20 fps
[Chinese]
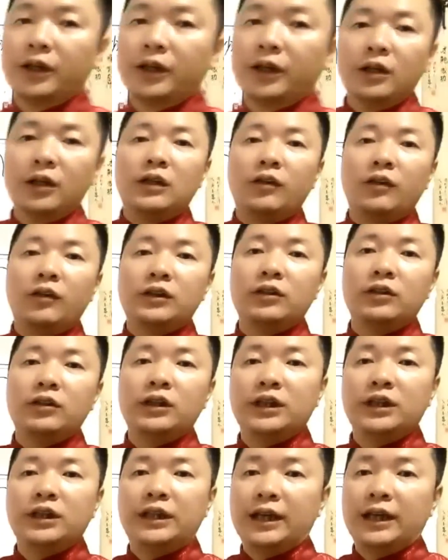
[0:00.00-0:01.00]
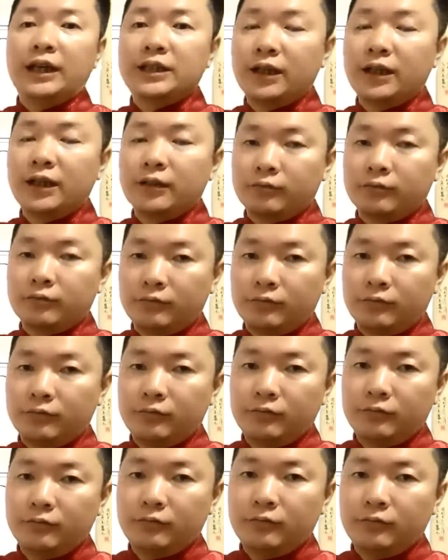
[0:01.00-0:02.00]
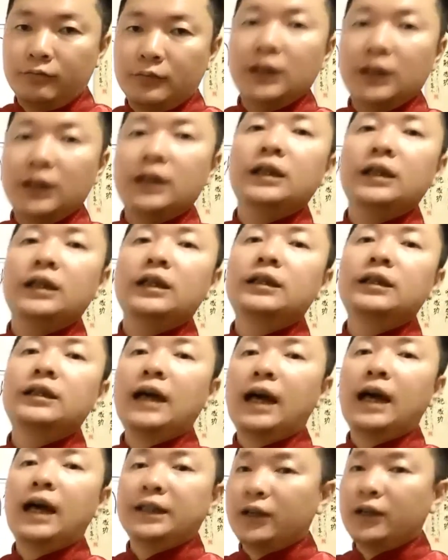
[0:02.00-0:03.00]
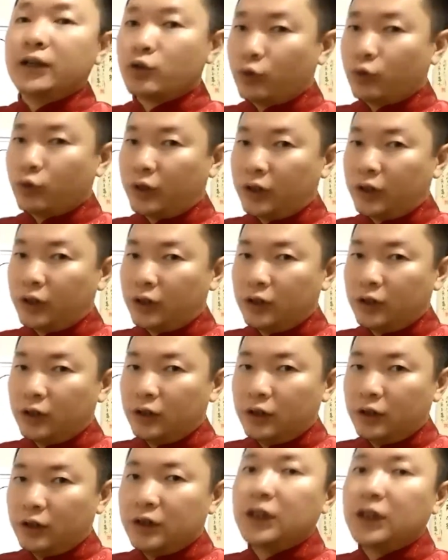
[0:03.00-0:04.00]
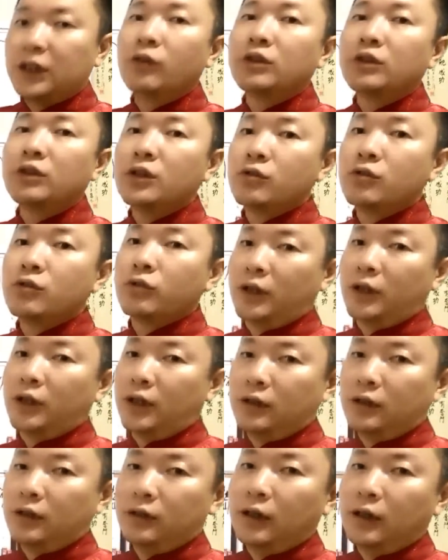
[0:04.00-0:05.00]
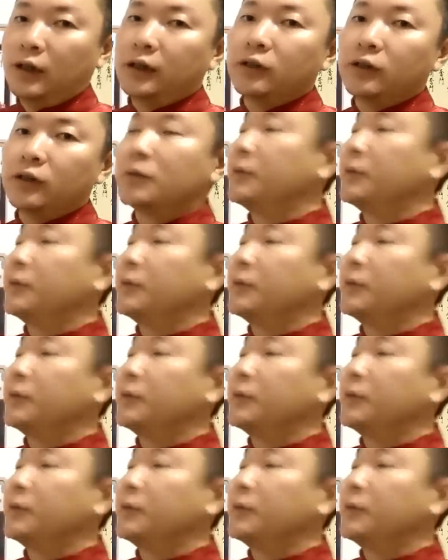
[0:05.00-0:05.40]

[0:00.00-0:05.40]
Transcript: 那我就立阳象，纳阳水，消阴水了，就这么